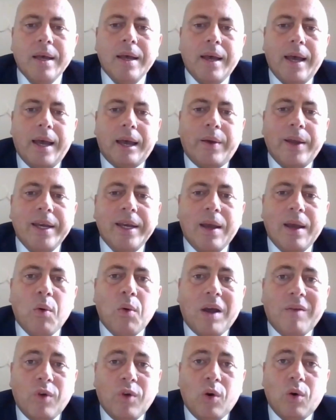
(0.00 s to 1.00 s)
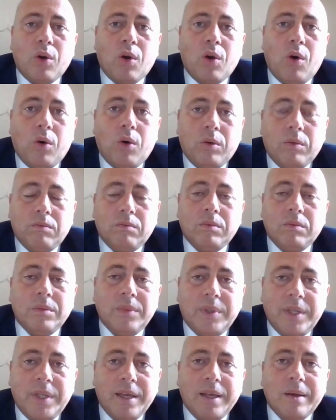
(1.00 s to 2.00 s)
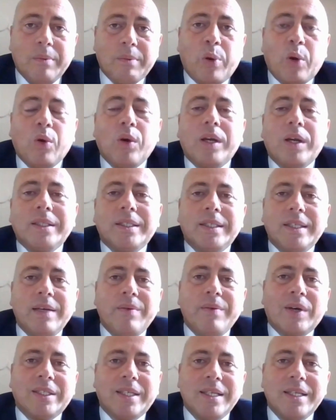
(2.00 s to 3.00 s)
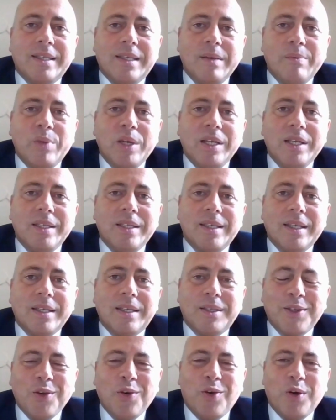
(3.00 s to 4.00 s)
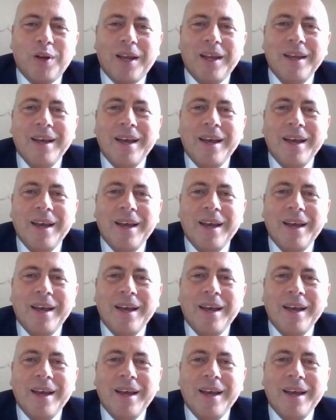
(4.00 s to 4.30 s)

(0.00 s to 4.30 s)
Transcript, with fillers: E quindi è un lavoro di progressiva sensibilizzazione.